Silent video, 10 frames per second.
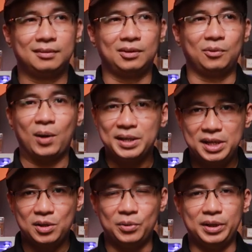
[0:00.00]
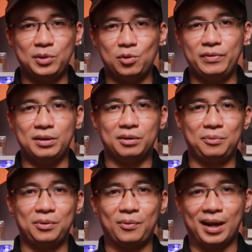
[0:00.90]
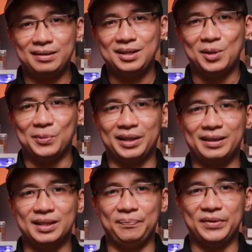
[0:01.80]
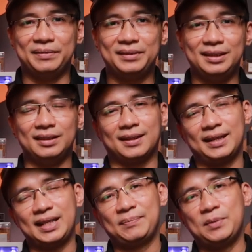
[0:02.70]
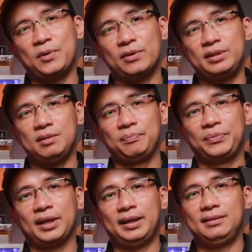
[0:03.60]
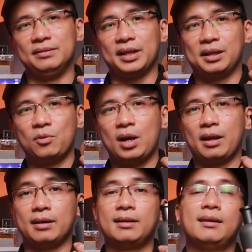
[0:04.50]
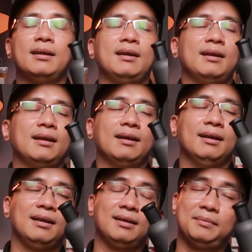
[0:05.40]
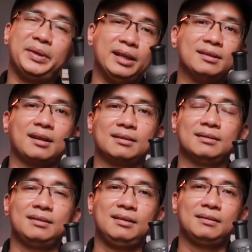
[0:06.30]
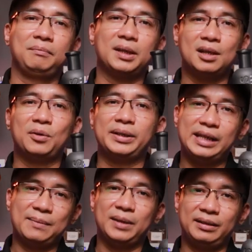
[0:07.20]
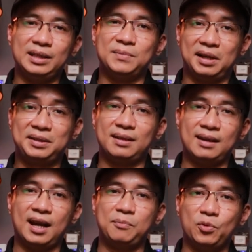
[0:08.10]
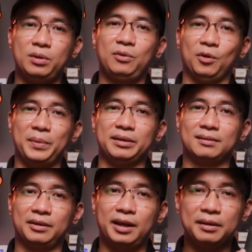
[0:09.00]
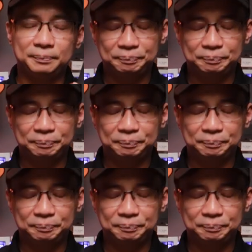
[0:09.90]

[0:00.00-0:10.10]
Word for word: có quá nhiều những cái thú vị, nó không có quá nhiều những cái điểm nhấn, thì các anh em nếu mà có dịp hãy thử chai nước hoa này. Mình nghĩ rằng biết đâu anh em lại tìm được cái chân ái mùi hương của mình. Ok.